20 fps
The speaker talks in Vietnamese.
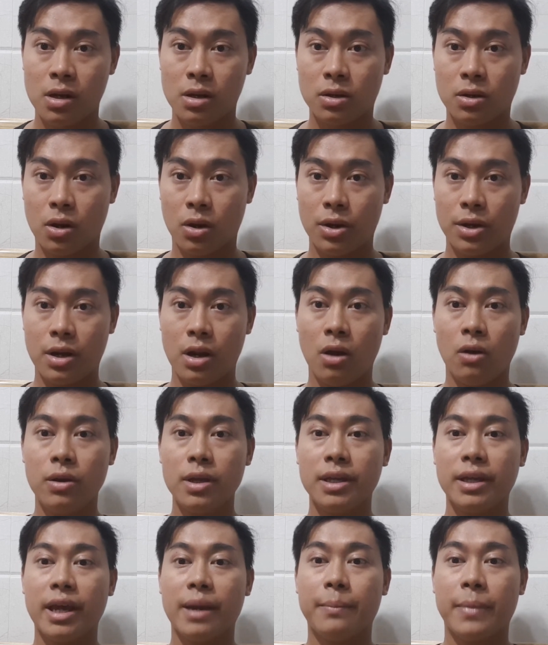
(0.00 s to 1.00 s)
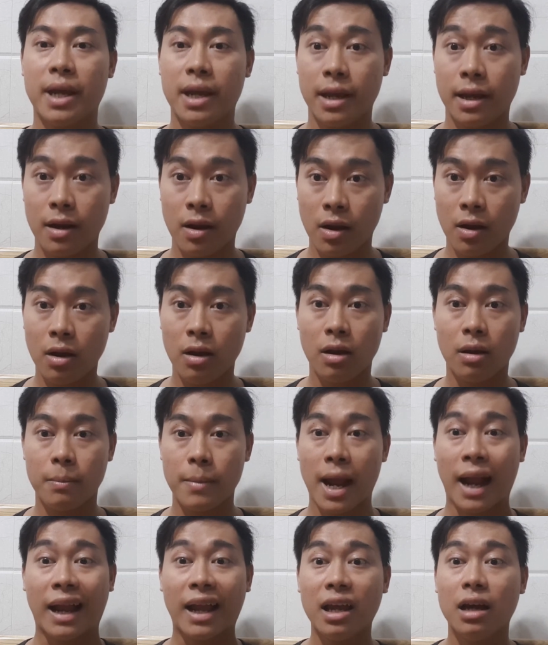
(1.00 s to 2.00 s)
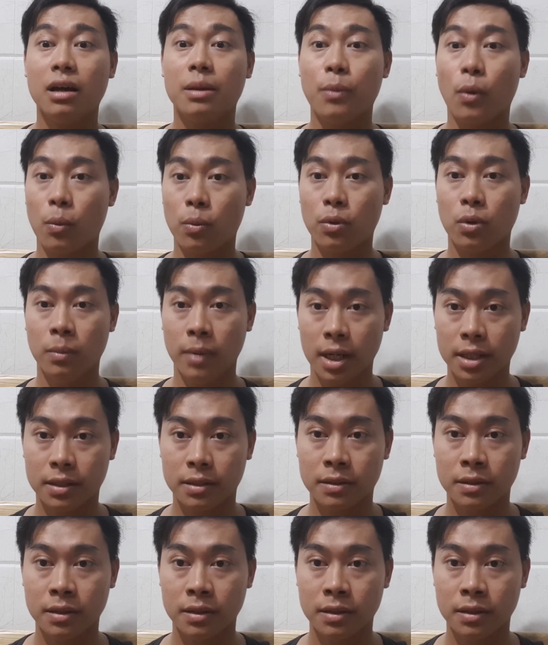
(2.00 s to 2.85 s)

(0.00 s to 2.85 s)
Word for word: rồi nói cái ma đó bằng cái hơi bụng của mình